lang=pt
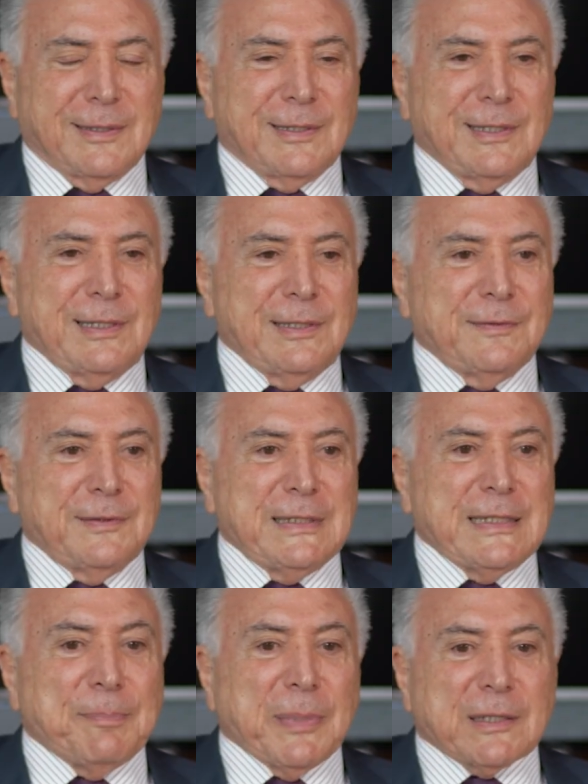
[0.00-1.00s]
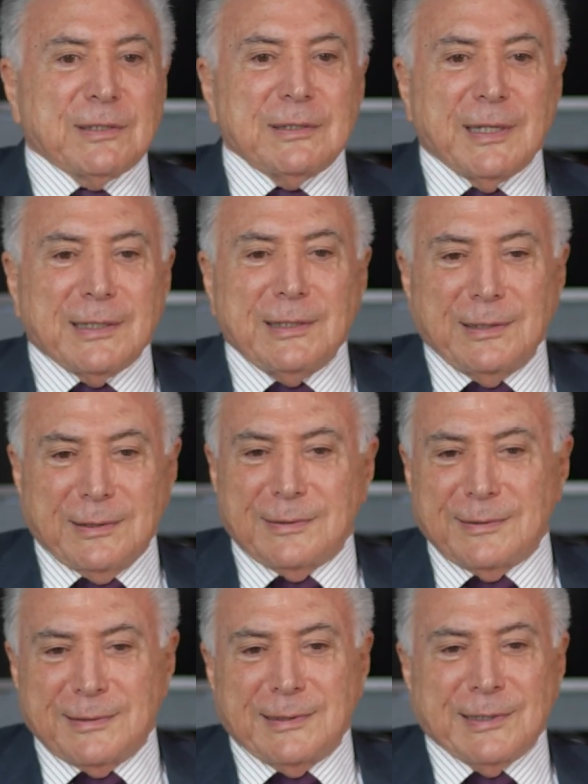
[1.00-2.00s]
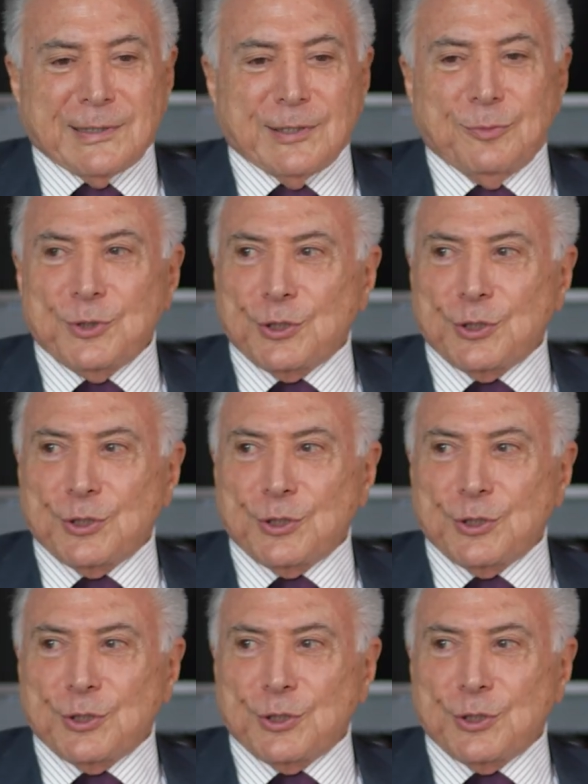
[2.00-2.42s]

E, e a partir daí, esse é o